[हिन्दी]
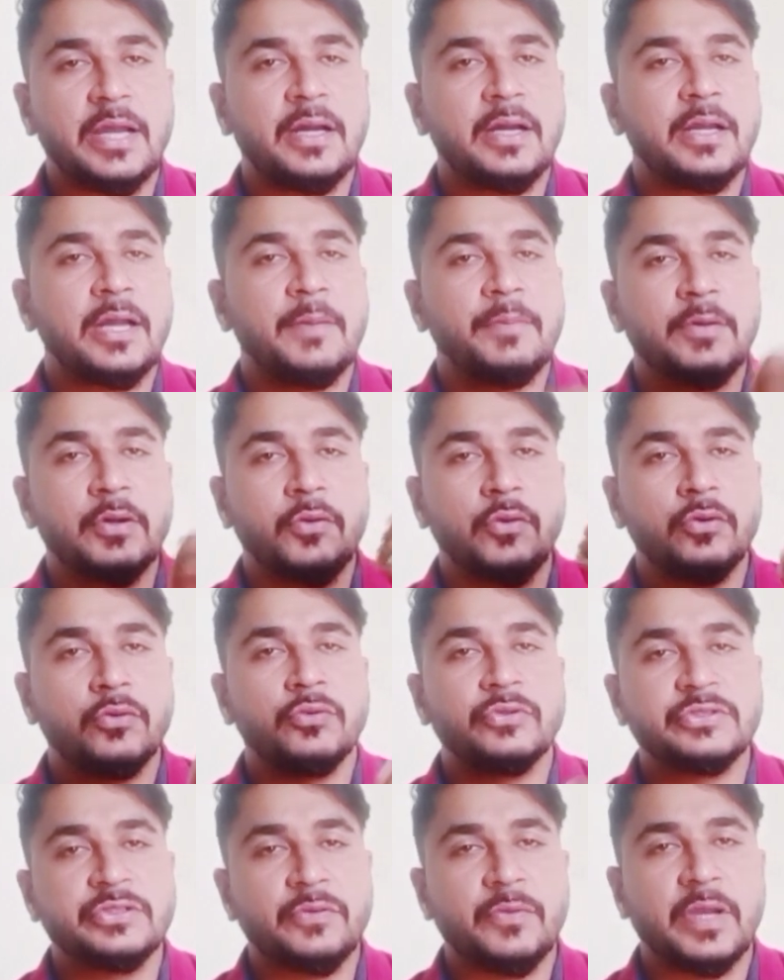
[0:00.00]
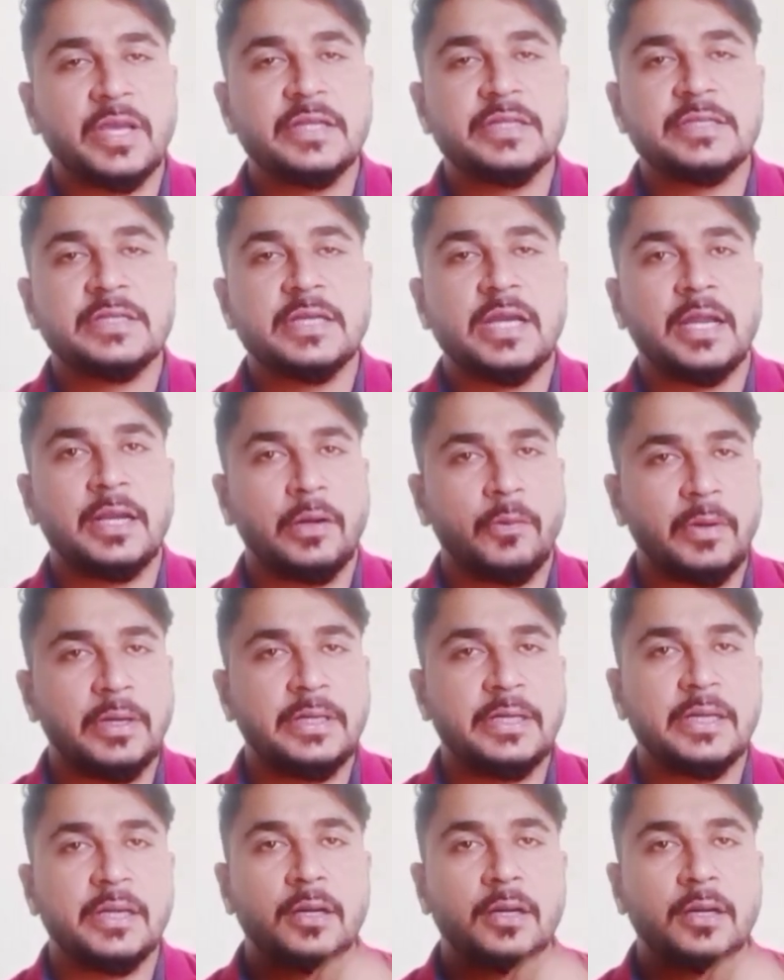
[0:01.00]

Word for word: कि आपकी कौन कौन सी वैकेंसी आने वाली है